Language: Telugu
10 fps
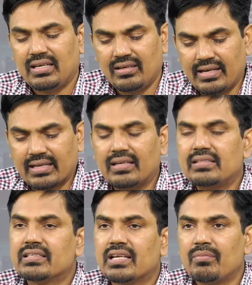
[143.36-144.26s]
అండ్
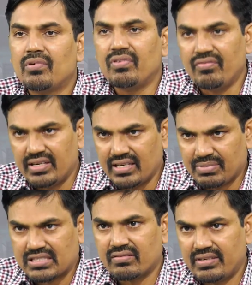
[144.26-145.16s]
టెక్నాలజీకి ఏమో ఫిఫ్టీ నైన్
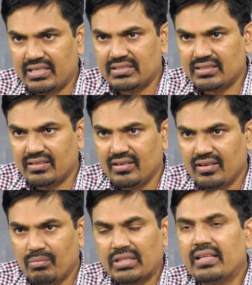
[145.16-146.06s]
పర్సెంట్ వెయిటేజ్
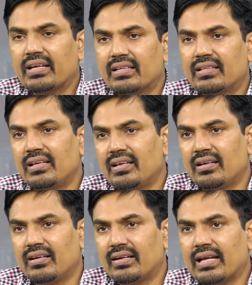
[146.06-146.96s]
మొత్తానికైతే
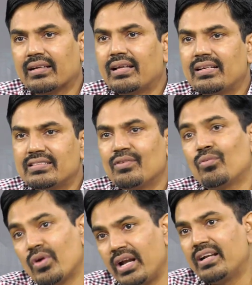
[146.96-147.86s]
టెక్నాలజీ
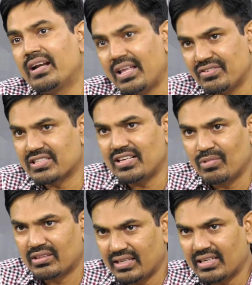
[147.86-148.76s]
ఓరియంటెడ్ లైఫ్ స్టైల్
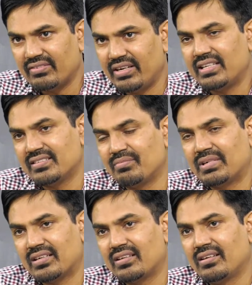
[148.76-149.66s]
మొత్తానికి అది వెయిటేజ్
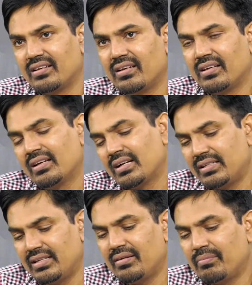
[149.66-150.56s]
అనమాట hmm.
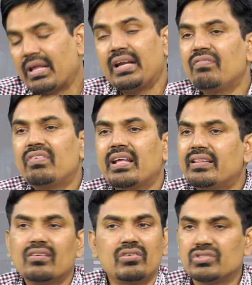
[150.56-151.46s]
అదే మన నిఫ్టీ
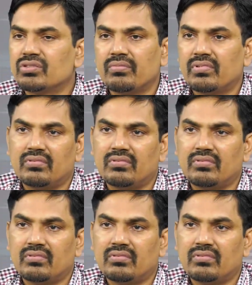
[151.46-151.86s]
అయితే కొంచెం